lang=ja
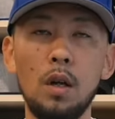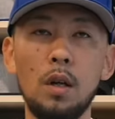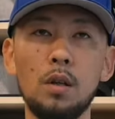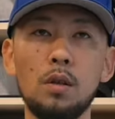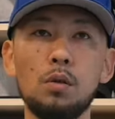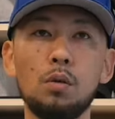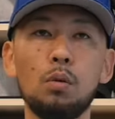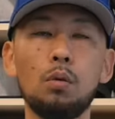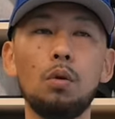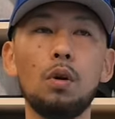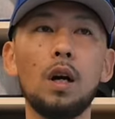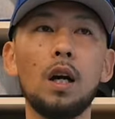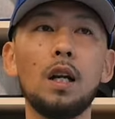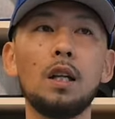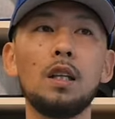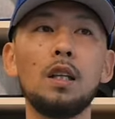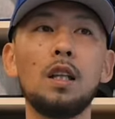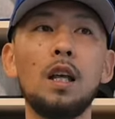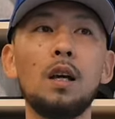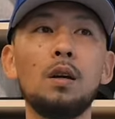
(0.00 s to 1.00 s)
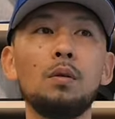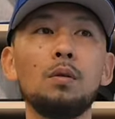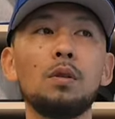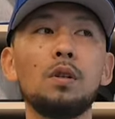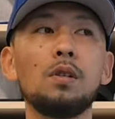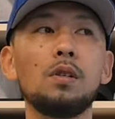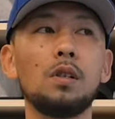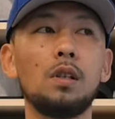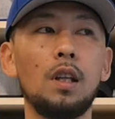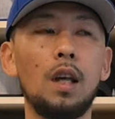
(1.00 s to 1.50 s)
そこから2年後で
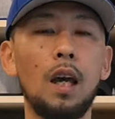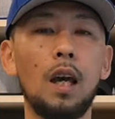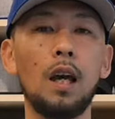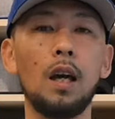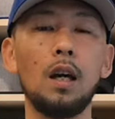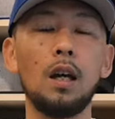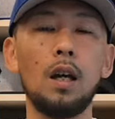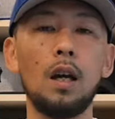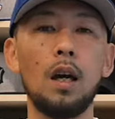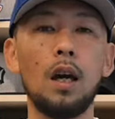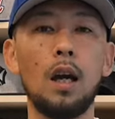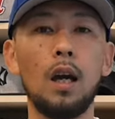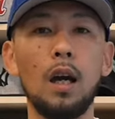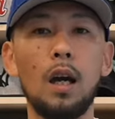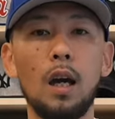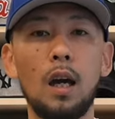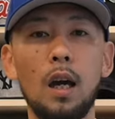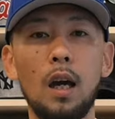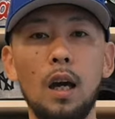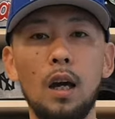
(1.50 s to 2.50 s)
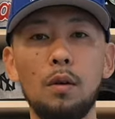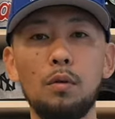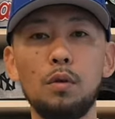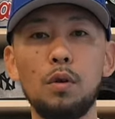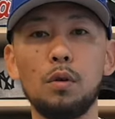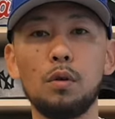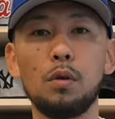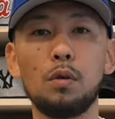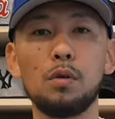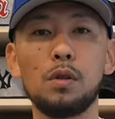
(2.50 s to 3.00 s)
すね、え
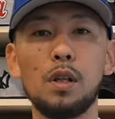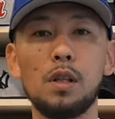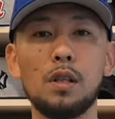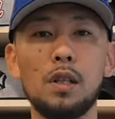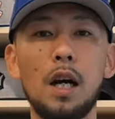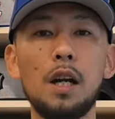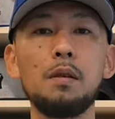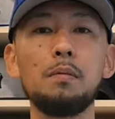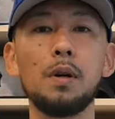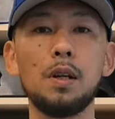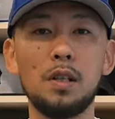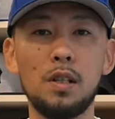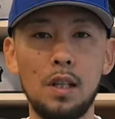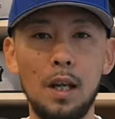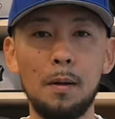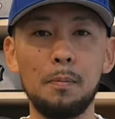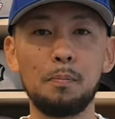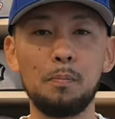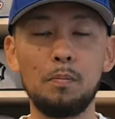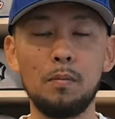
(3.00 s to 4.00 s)
紆曲折ありまして、